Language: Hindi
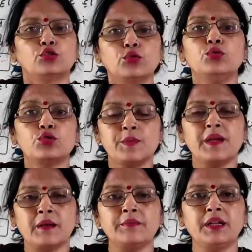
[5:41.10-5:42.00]
तो
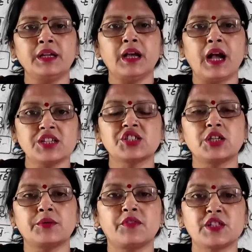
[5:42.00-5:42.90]
उसमें हमने
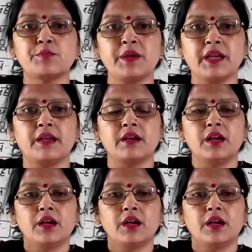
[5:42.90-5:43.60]
आश्चर्य विस्मय